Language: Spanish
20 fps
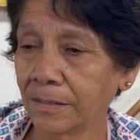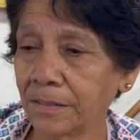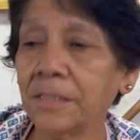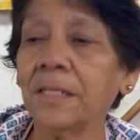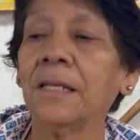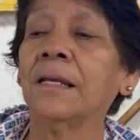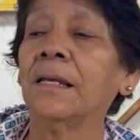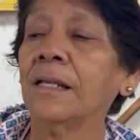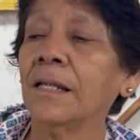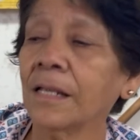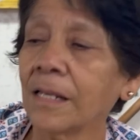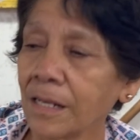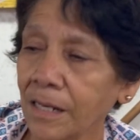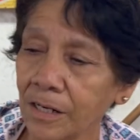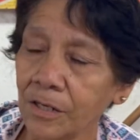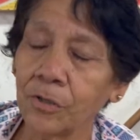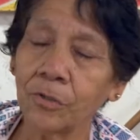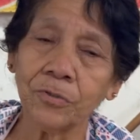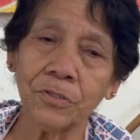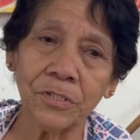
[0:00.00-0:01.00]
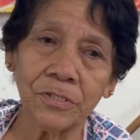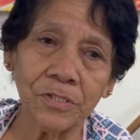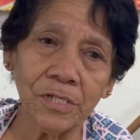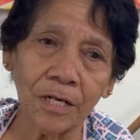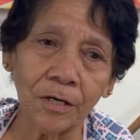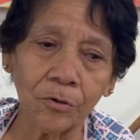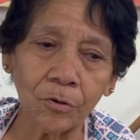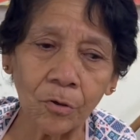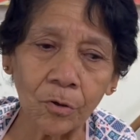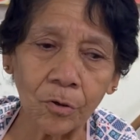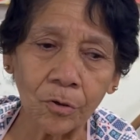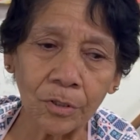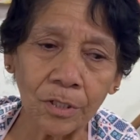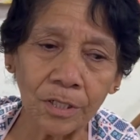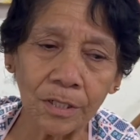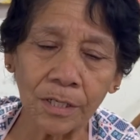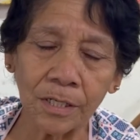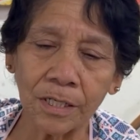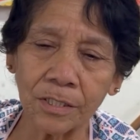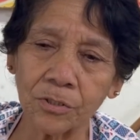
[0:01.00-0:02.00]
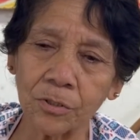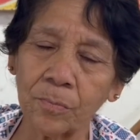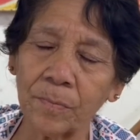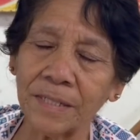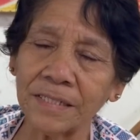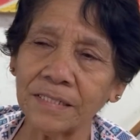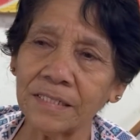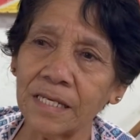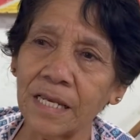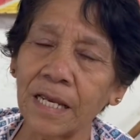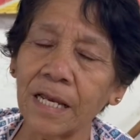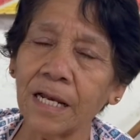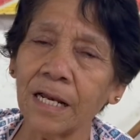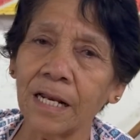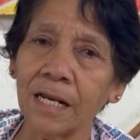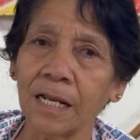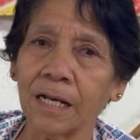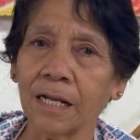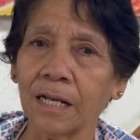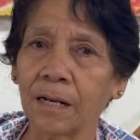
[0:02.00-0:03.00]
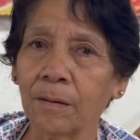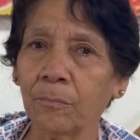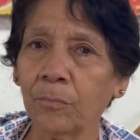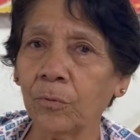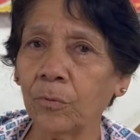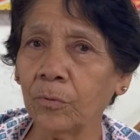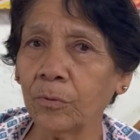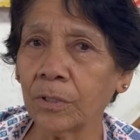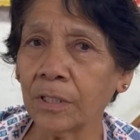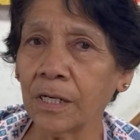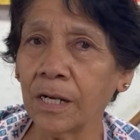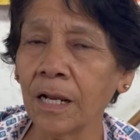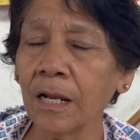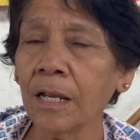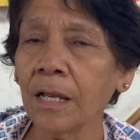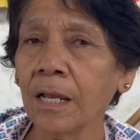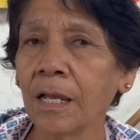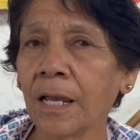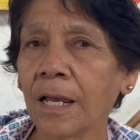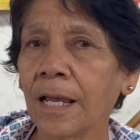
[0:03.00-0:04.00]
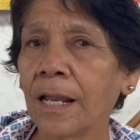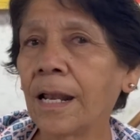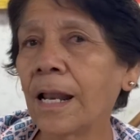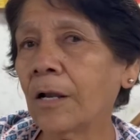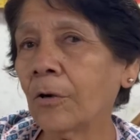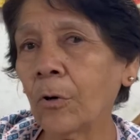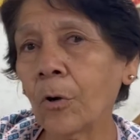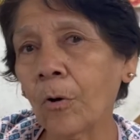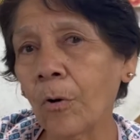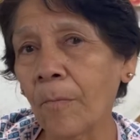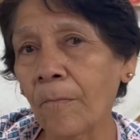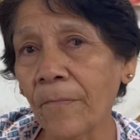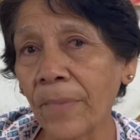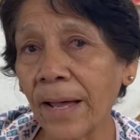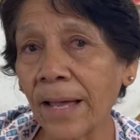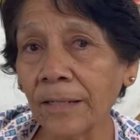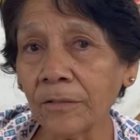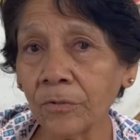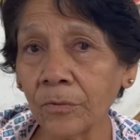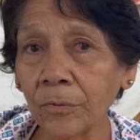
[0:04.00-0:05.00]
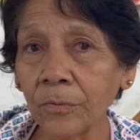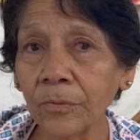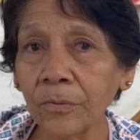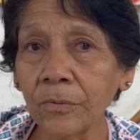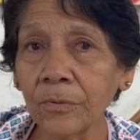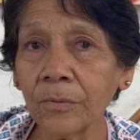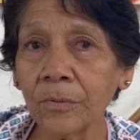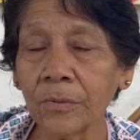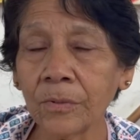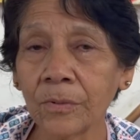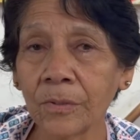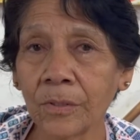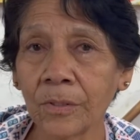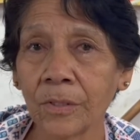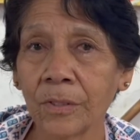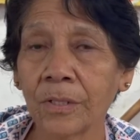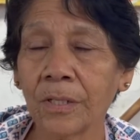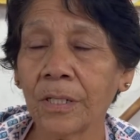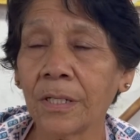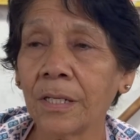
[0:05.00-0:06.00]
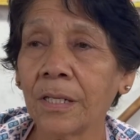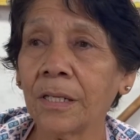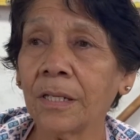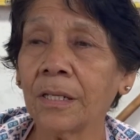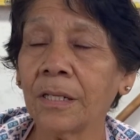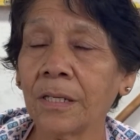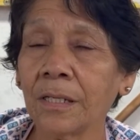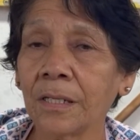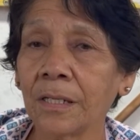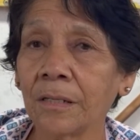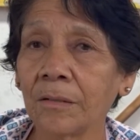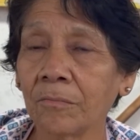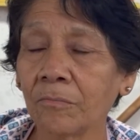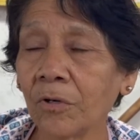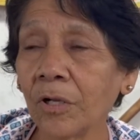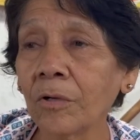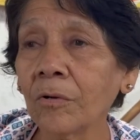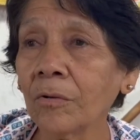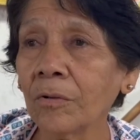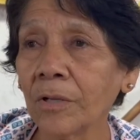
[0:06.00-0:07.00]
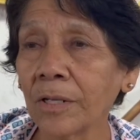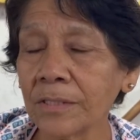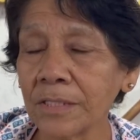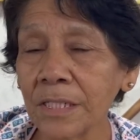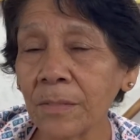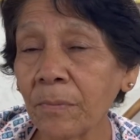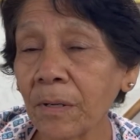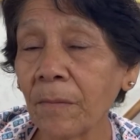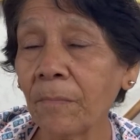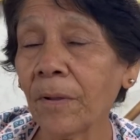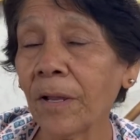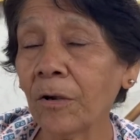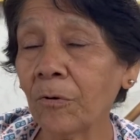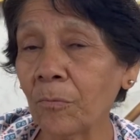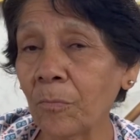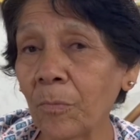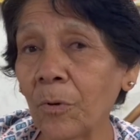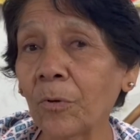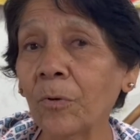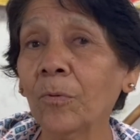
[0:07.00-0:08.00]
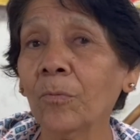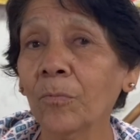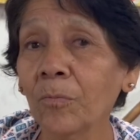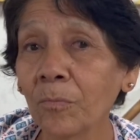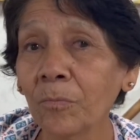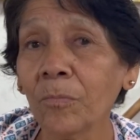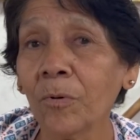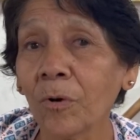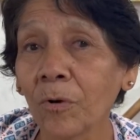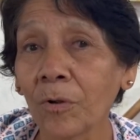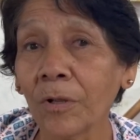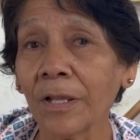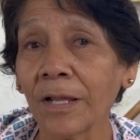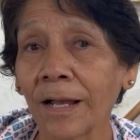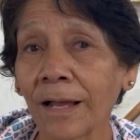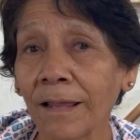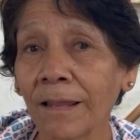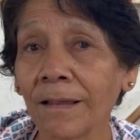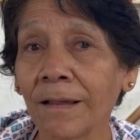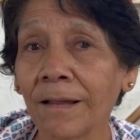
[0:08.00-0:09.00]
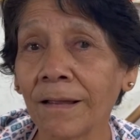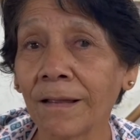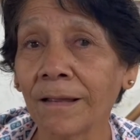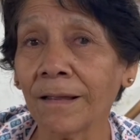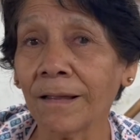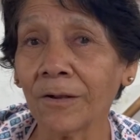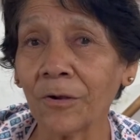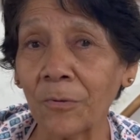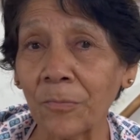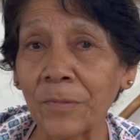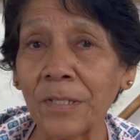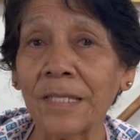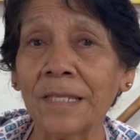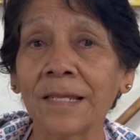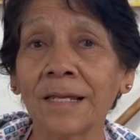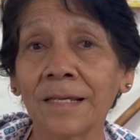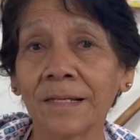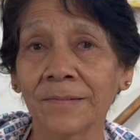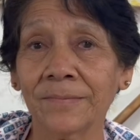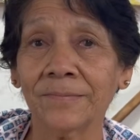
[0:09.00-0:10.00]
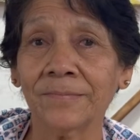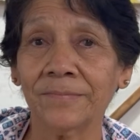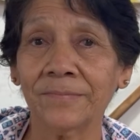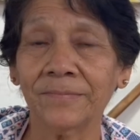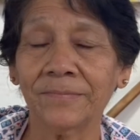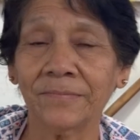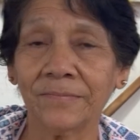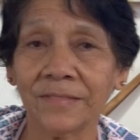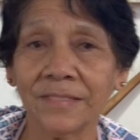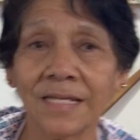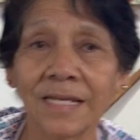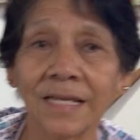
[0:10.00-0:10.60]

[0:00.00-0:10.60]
Sí, los chicharrones, la sopa seca, la carapulca, el arroz con pato. Y bueno, así preparo un poco, un poco de cada comida. Ahí está.